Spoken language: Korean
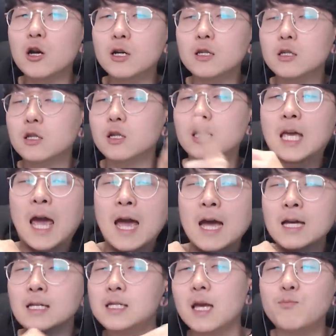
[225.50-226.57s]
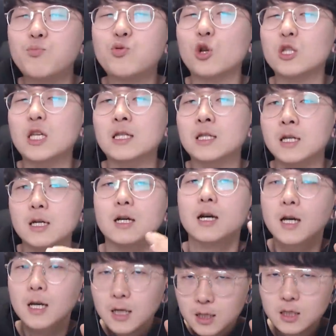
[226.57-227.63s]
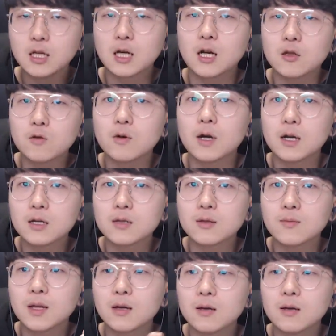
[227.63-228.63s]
리스트 갱생 프로젝트 시작하도록 하겠습니다.